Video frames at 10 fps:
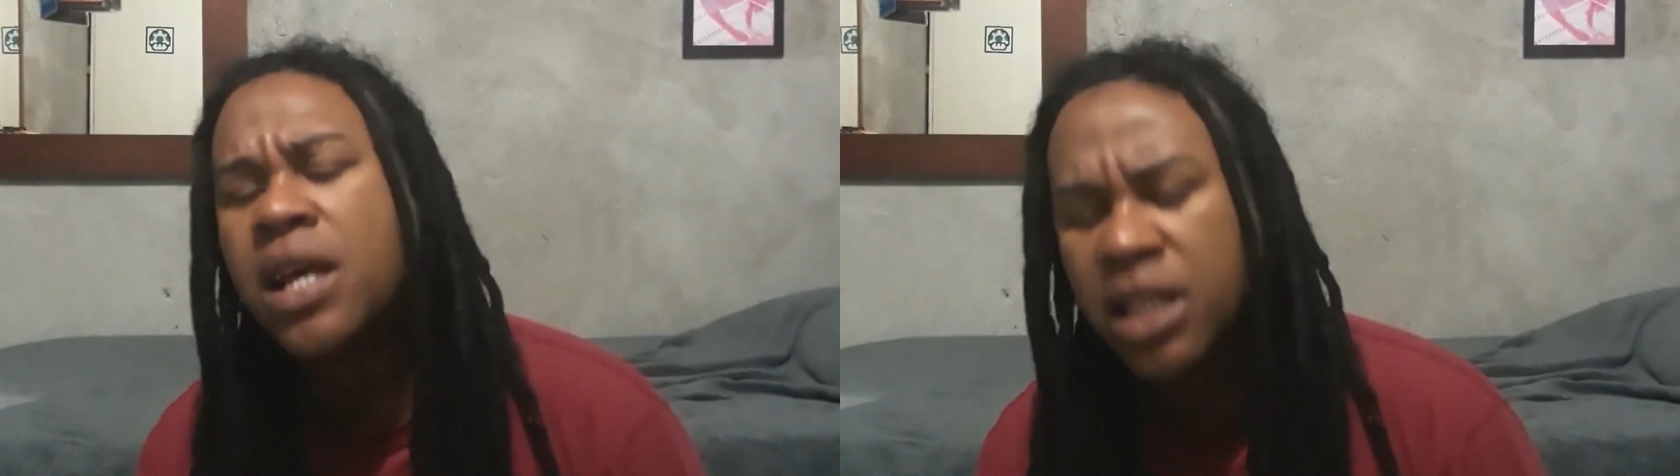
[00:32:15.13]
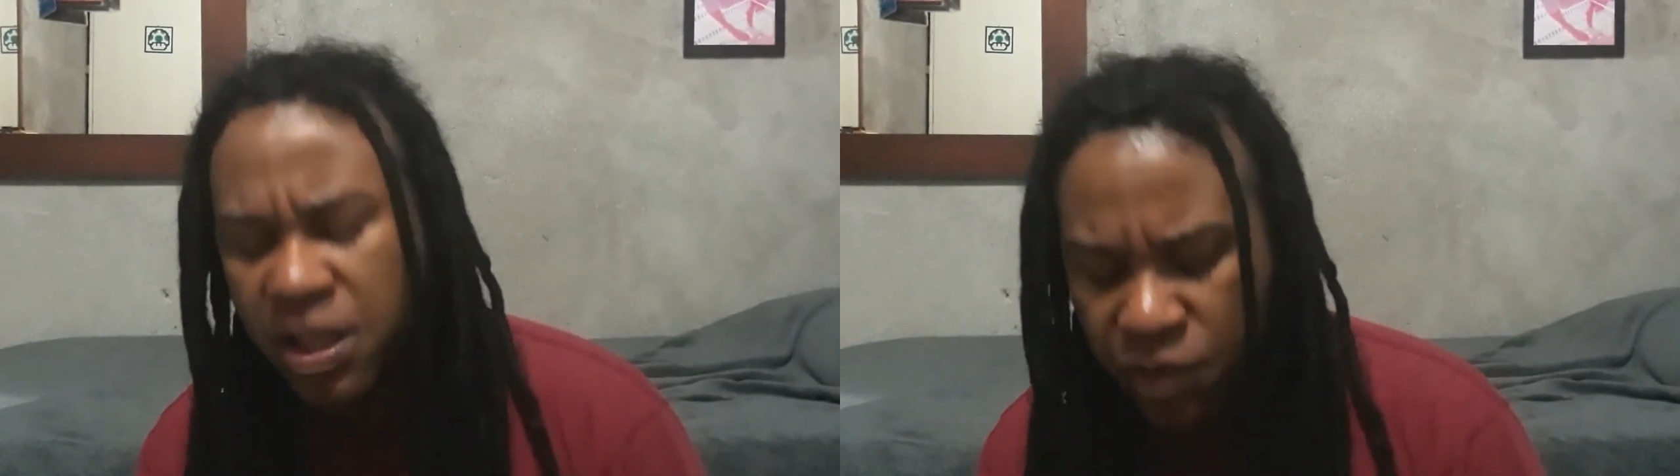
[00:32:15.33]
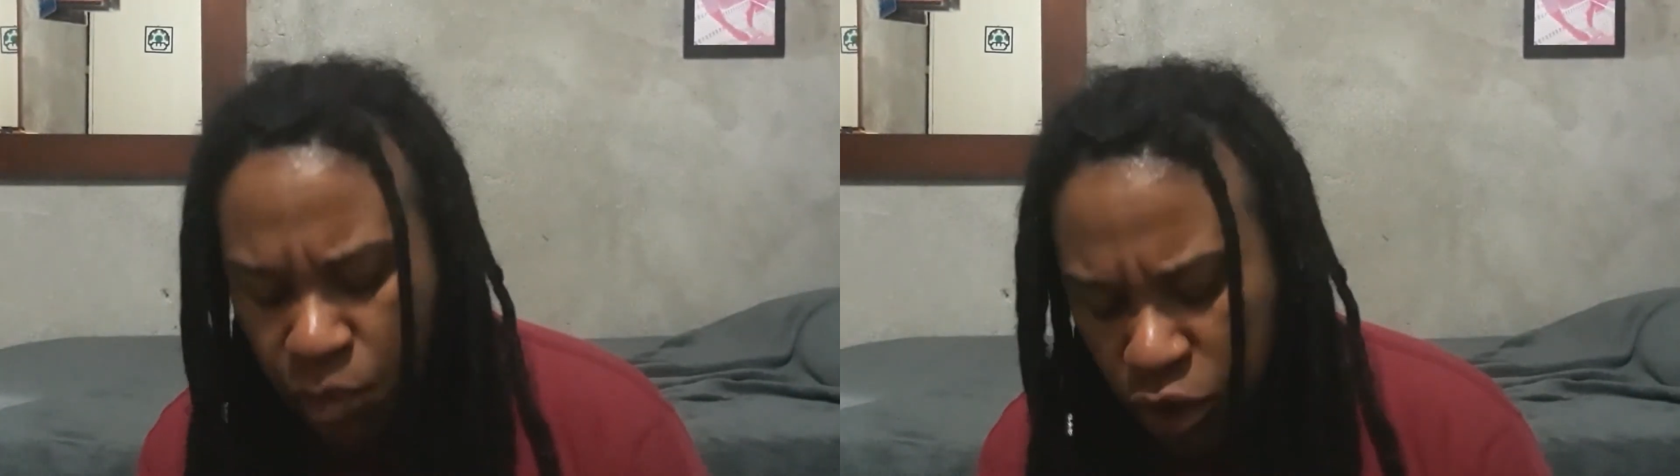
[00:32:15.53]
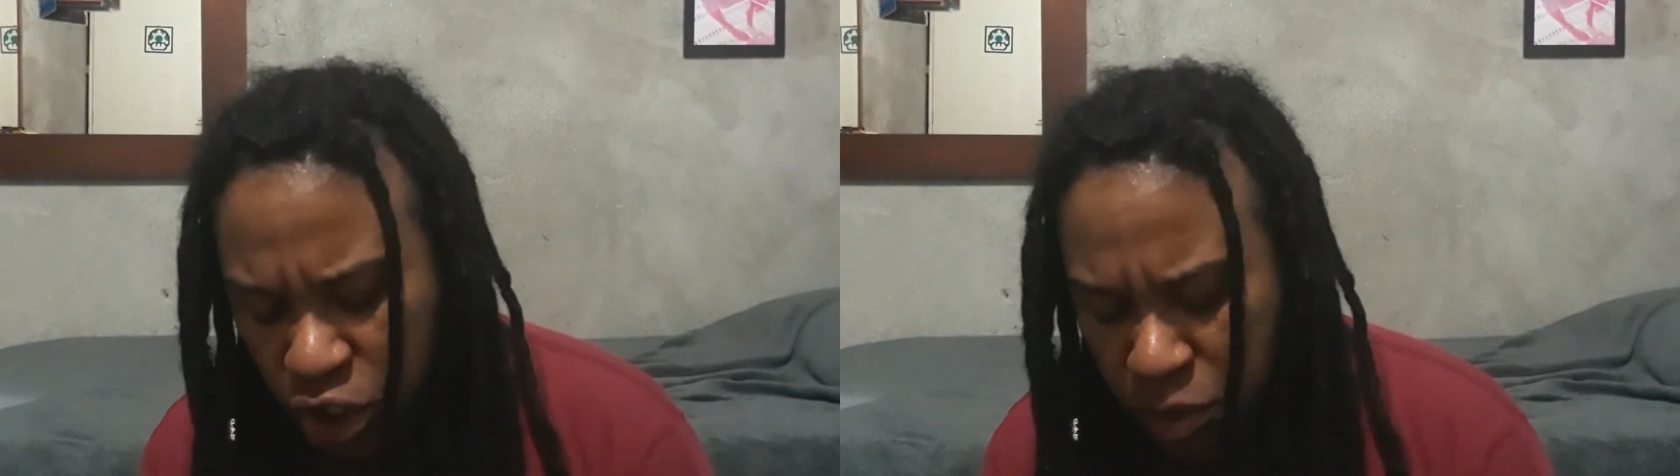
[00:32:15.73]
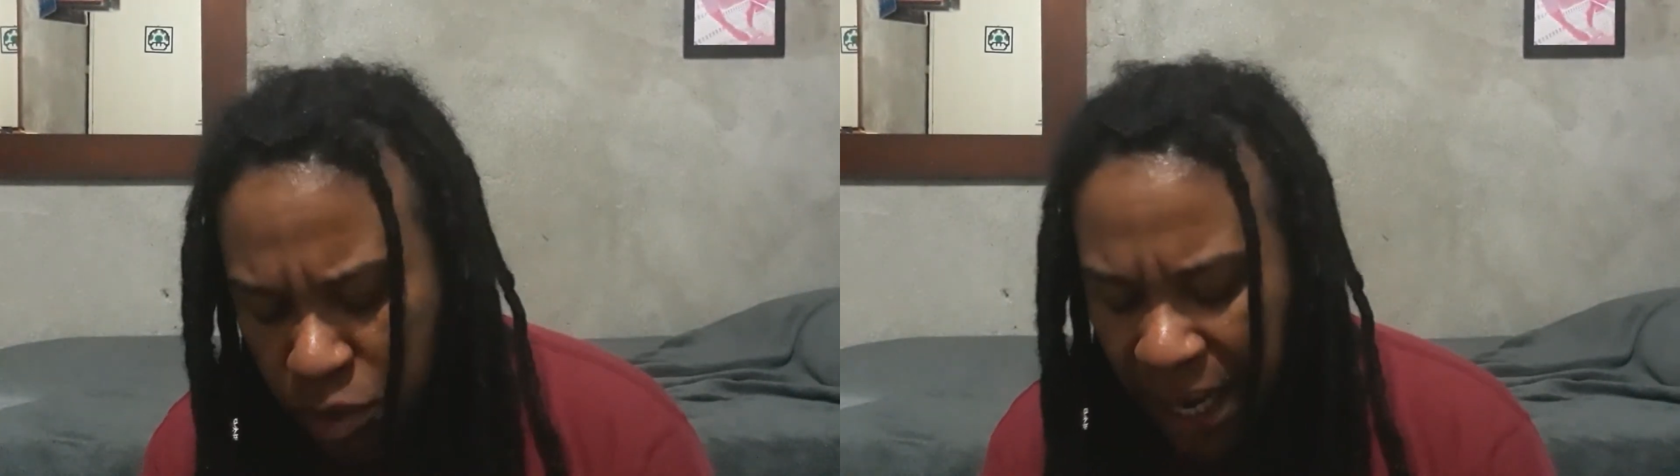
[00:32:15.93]
Teve um monte
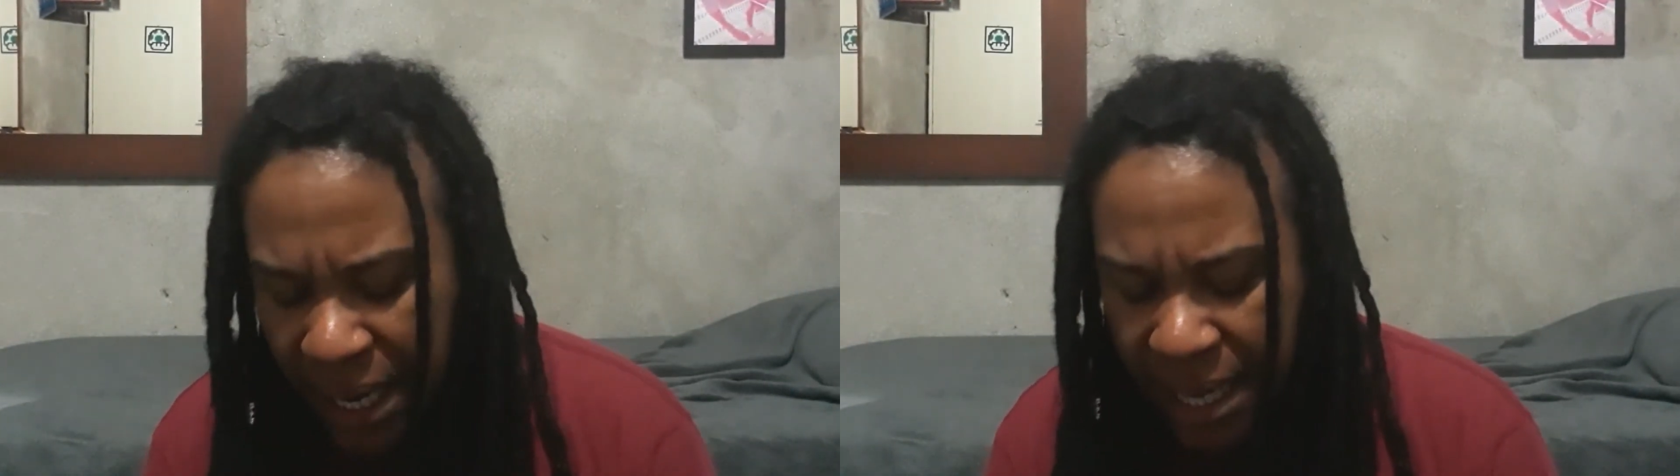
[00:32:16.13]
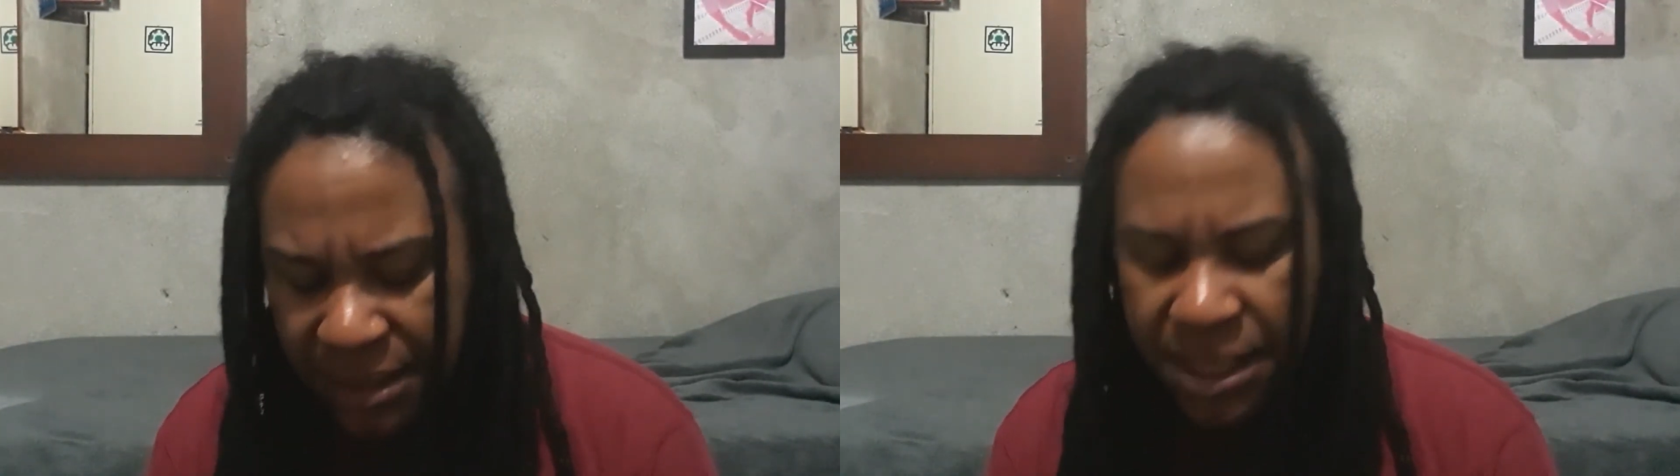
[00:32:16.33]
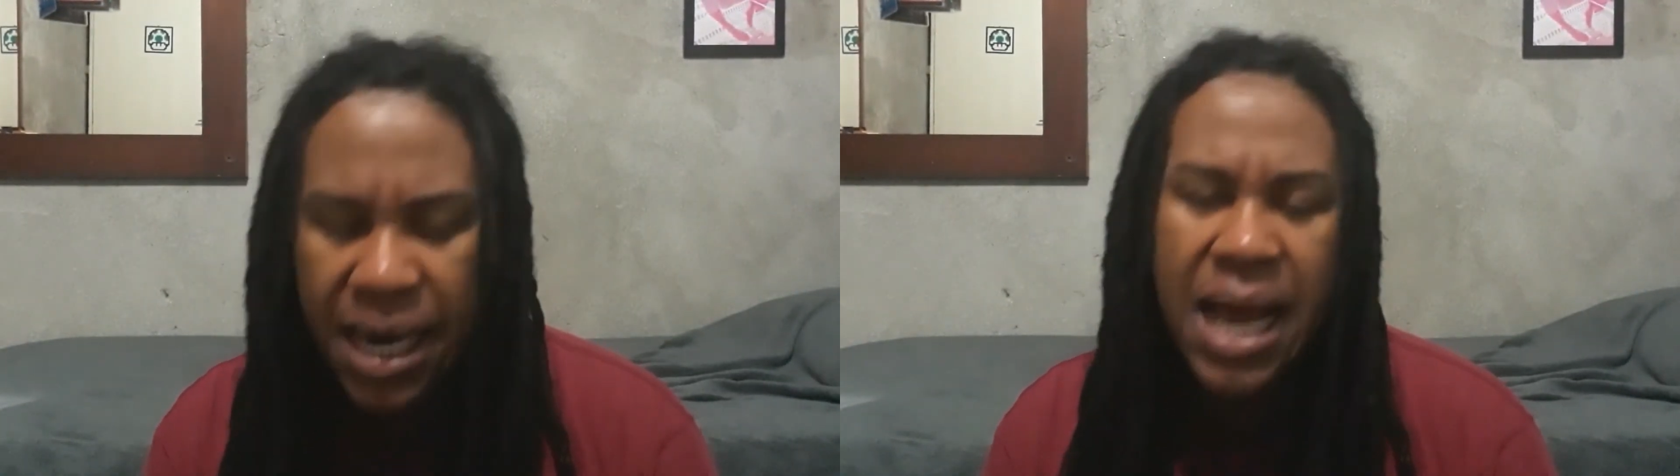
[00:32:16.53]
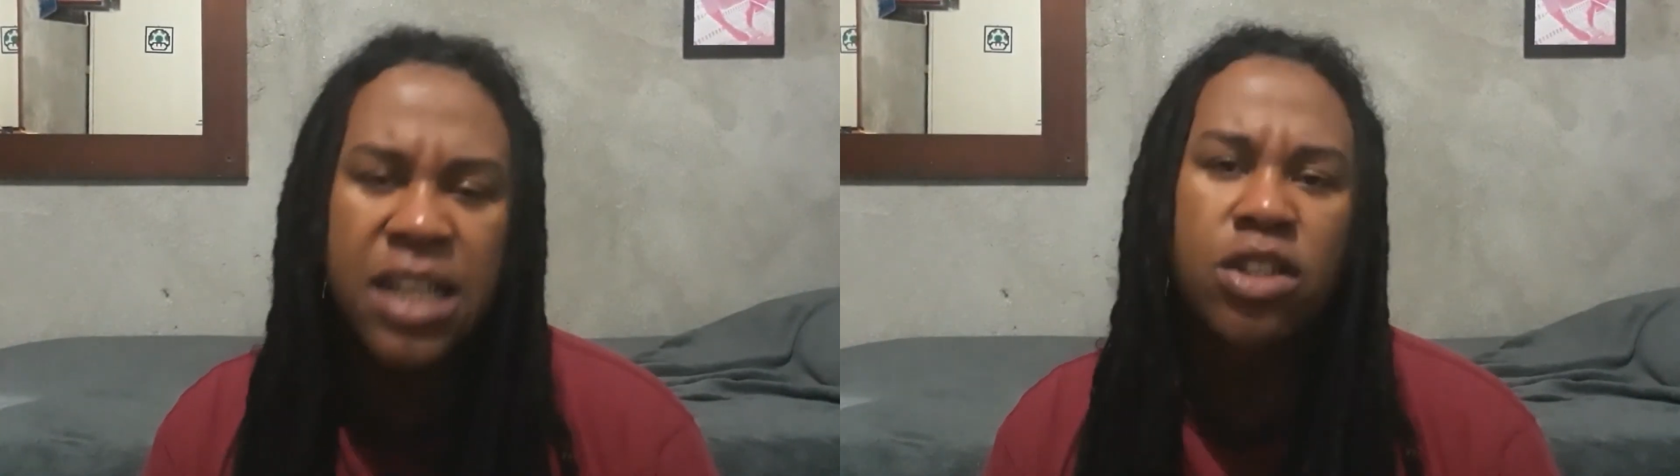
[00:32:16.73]
de palestra lá